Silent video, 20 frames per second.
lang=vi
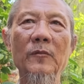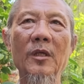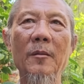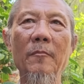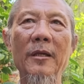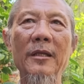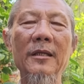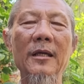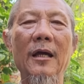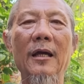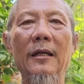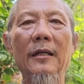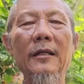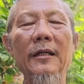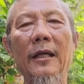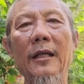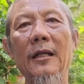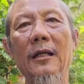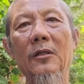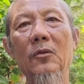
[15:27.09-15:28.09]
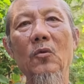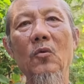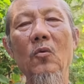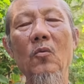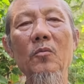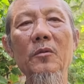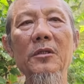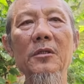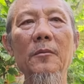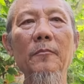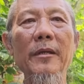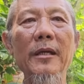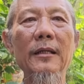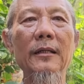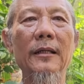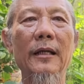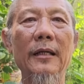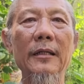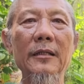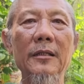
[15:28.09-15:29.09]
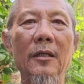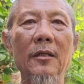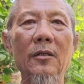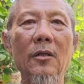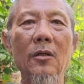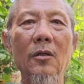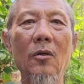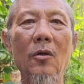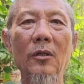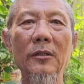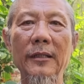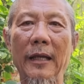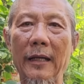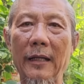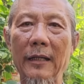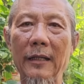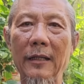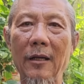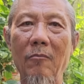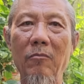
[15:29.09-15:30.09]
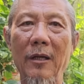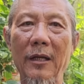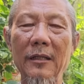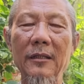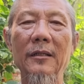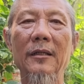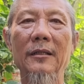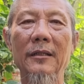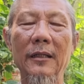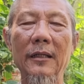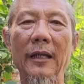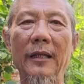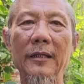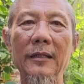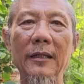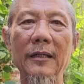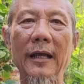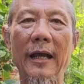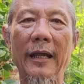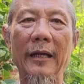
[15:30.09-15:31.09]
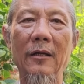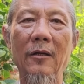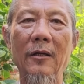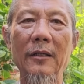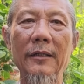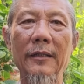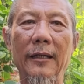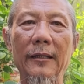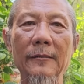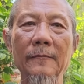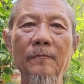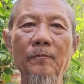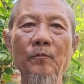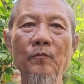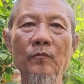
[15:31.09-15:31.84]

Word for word: Thì bây giờ cái này là tôi cũng chưa biết là cái chuyện đó có thật hay không á, gì cái này trên đài nói nha.